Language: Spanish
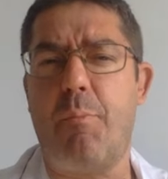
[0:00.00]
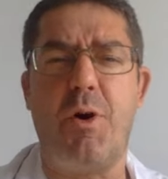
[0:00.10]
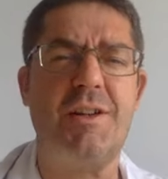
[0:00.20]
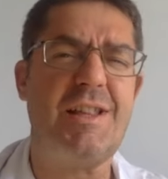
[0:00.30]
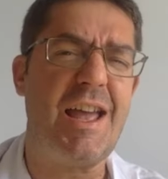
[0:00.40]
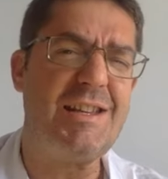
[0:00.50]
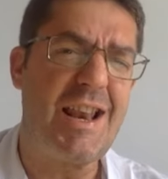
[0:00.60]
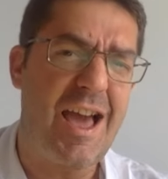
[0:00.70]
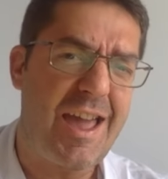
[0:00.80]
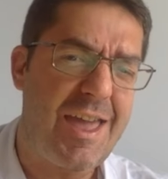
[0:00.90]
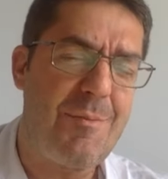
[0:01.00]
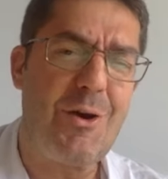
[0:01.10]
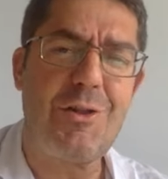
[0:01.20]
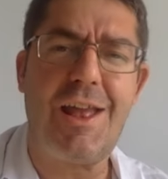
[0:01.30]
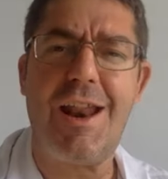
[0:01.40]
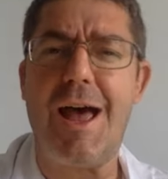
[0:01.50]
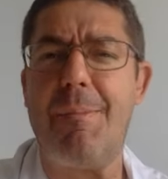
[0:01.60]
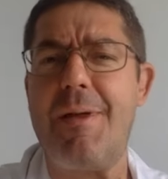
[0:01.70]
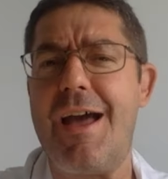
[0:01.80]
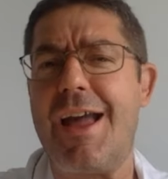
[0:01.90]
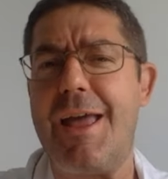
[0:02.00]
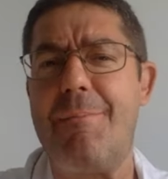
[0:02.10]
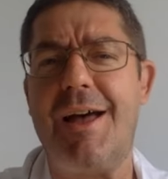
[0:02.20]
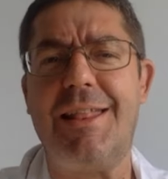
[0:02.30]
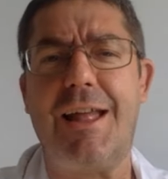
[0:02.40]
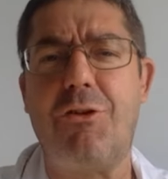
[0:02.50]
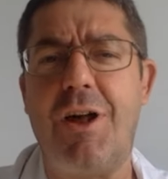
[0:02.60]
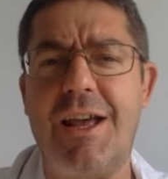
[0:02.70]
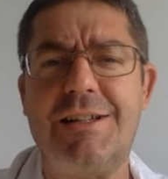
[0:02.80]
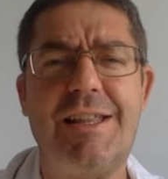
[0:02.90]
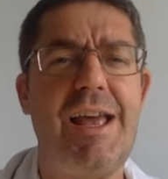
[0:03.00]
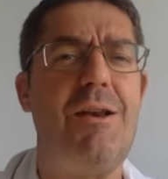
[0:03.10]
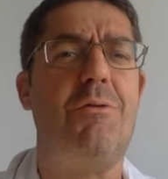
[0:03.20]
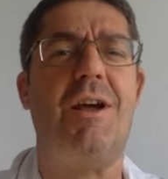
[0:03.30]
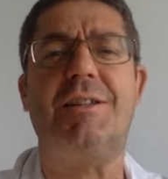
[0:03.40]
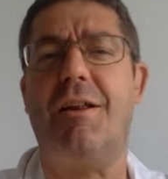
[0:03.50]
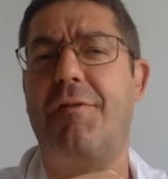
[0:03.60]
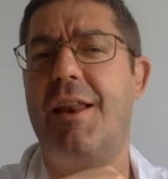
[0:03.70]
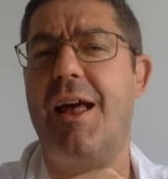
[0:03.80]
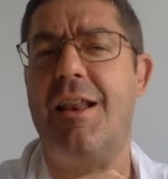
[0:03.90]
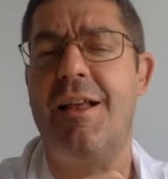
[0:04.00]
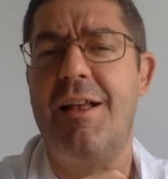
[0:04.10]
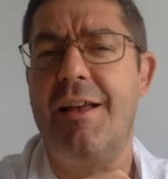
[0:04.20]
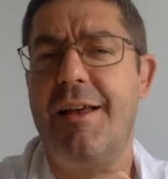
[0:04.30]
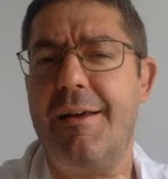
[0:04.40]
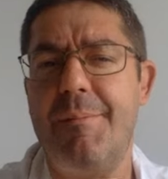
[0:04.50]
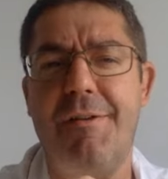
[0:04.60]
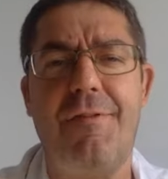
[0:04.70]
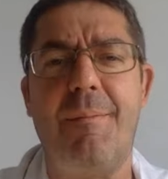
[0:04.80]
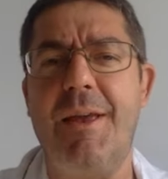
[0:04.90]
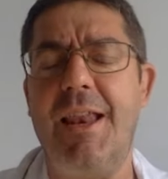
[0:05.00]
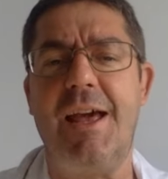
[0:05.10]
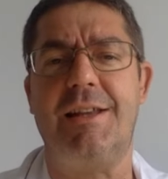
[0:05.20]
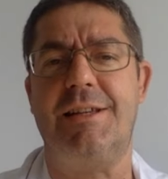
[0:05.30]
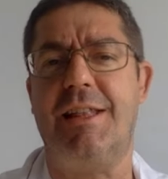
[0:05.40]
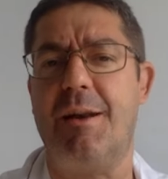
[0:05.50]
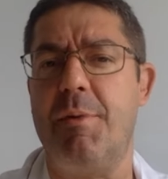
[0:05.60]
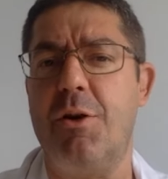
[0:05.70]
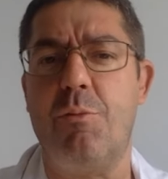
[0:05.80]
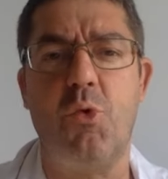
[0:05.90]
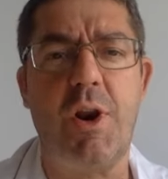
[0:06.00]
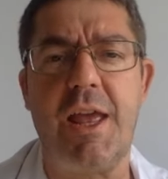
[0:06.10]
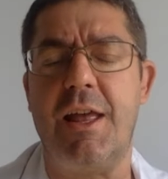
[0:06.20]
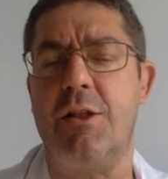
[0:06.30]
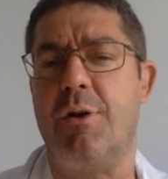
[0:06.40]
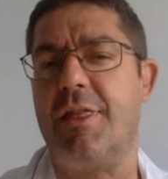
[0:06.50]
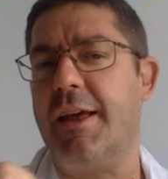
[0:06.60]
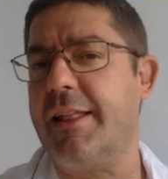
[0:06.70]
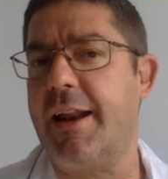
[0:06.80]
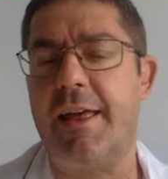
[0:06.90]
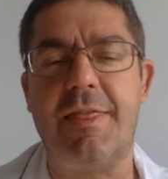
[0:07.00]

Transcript: pues dais la quimioterapia que mata todas las células y al final eh, mi familiar se terminó muriendo, etcétera,